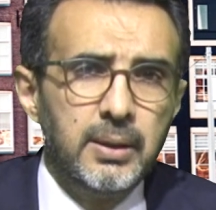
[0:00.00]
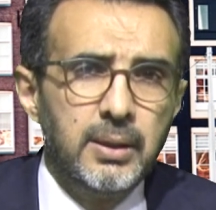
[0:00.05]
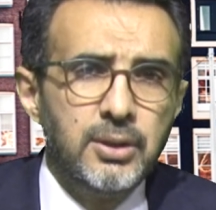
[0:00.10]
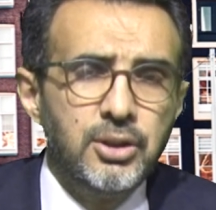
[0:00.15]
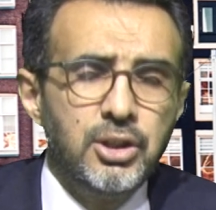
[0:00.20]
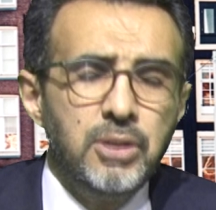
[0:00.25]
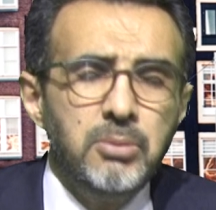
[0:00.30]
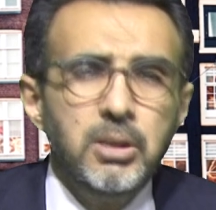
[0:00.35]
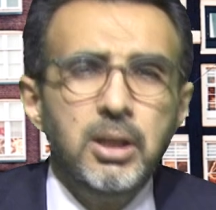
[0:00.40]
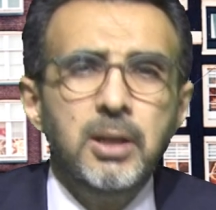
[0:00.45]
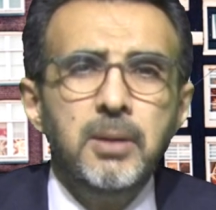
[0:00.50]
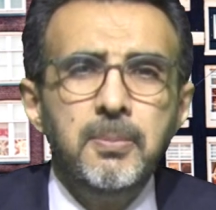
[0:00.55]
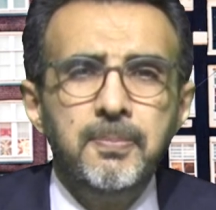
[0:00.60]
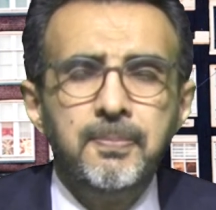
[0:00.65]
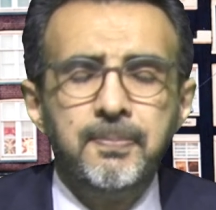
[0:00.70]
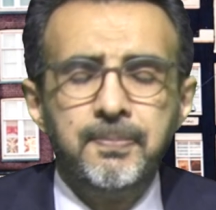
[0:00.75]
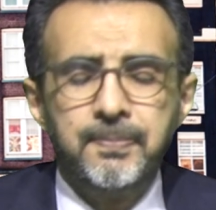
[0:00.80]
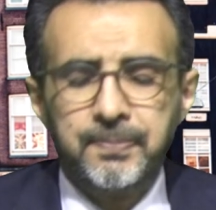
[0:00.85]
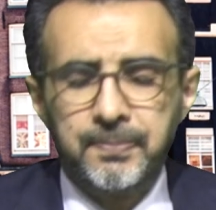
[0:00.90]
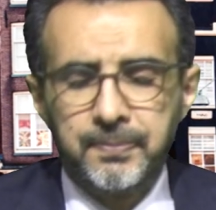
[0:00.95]
Şimdi
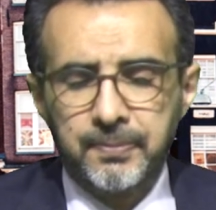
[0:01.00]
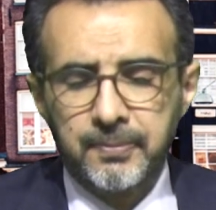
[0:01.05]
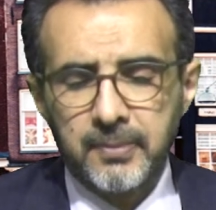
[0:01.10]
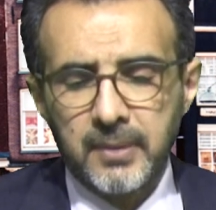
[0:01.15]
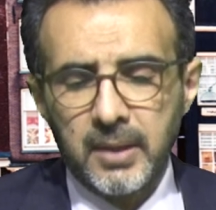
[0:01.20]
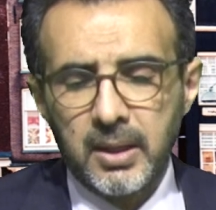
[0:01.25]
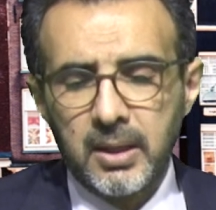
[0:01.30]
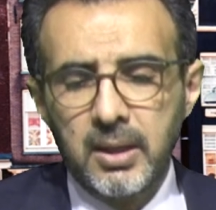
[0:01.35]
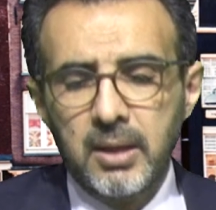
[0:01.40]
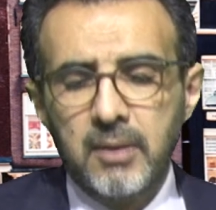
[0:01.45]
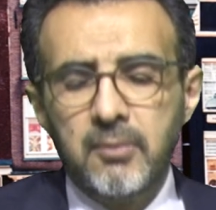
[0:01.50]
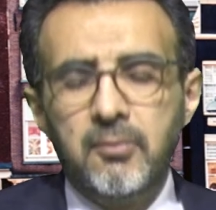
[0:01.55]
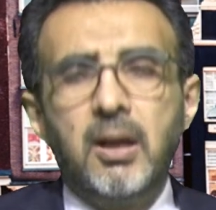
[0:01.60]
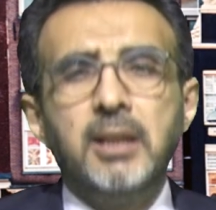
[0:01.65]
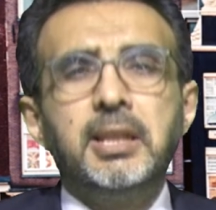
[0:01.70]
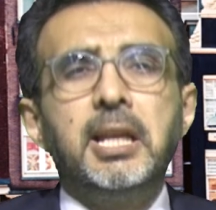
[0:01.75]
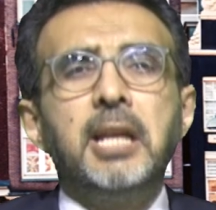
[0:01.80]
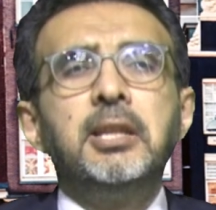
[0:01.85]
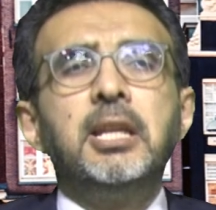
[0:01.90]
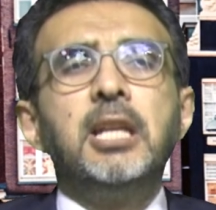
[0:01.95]

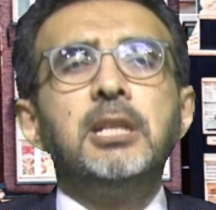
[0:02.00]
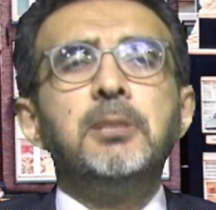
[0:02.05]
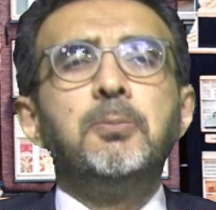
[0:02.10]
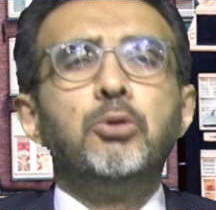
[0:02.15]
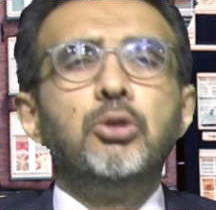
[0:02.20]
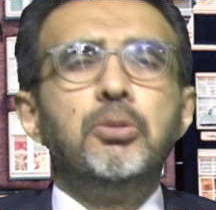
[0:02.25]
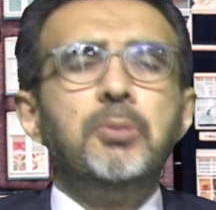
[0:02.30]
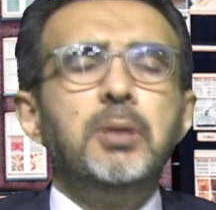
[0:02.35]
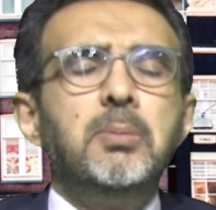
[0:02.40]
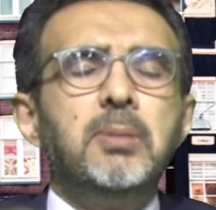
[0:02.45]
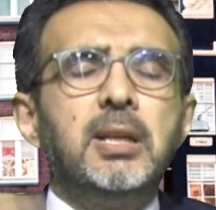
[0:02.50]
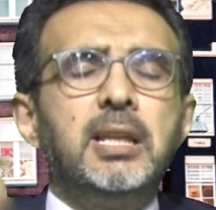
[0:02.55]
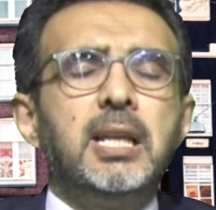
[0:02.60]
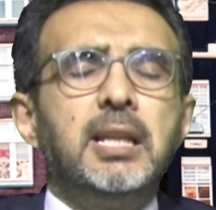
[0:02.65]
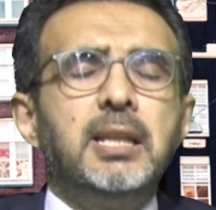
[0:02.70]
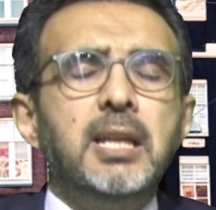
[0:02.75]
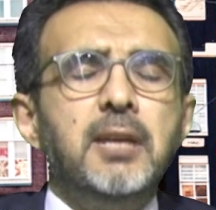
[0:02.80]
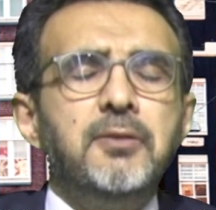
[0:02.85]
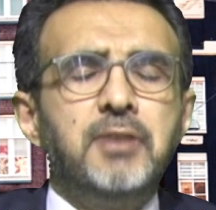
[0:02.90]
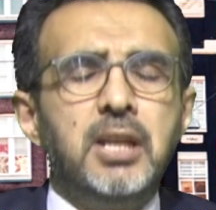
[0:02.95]
vatandaş bunu bilmeden
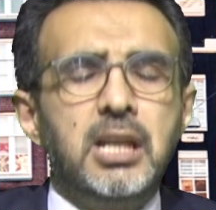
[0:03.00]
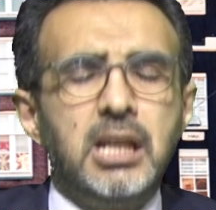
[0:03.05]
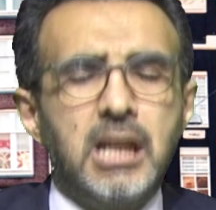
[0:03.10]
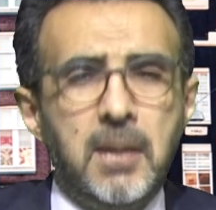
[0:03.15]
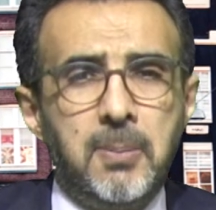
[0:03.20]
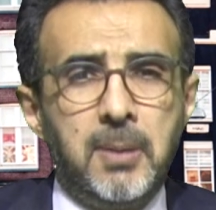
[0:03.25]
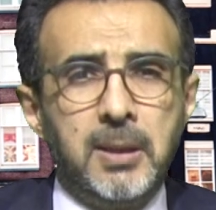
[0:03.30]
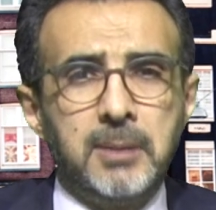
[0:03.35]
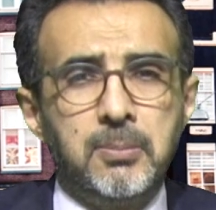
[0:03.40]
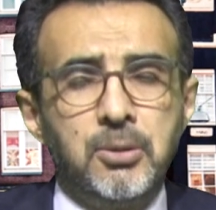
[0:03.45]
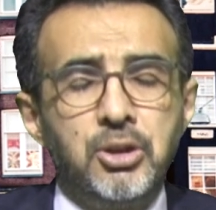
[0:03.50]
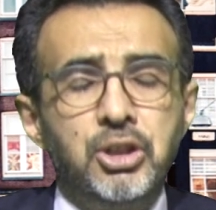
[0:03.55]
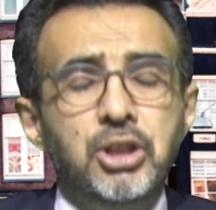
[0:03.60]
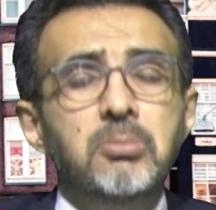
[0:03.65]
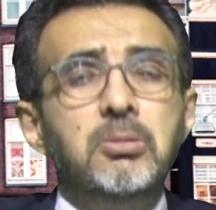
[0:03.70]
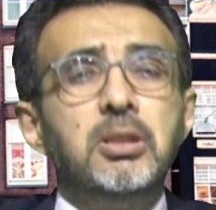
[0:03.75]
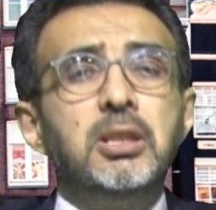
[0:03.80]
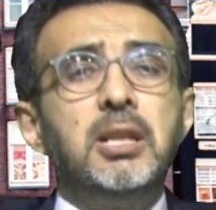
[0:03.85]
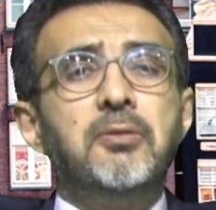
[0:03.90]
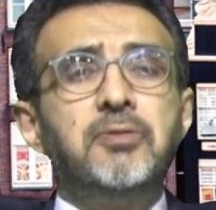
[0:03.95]
defteri kapatmış.
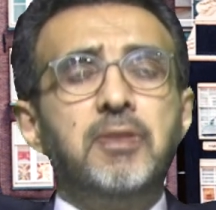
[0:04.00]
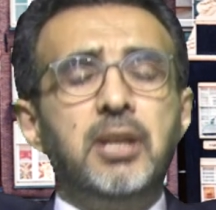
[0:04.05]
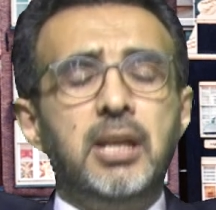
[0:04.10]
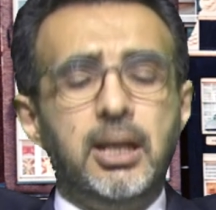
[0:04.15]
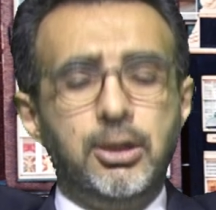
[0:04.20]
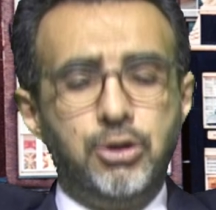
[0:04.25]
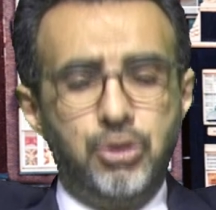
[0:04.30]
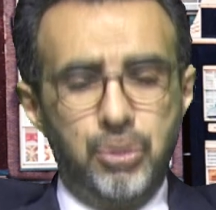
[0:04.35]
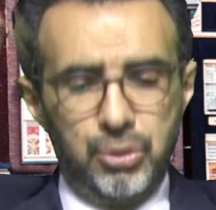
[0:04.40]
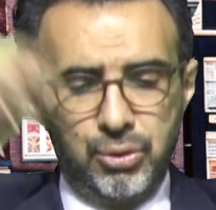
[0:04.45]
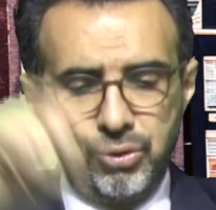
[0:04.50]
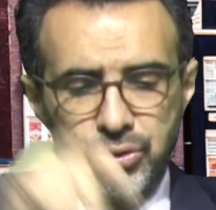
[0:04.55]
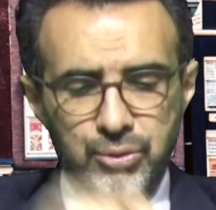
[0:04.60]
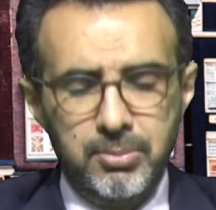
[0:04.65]
Şimdi defteri açıyoruz.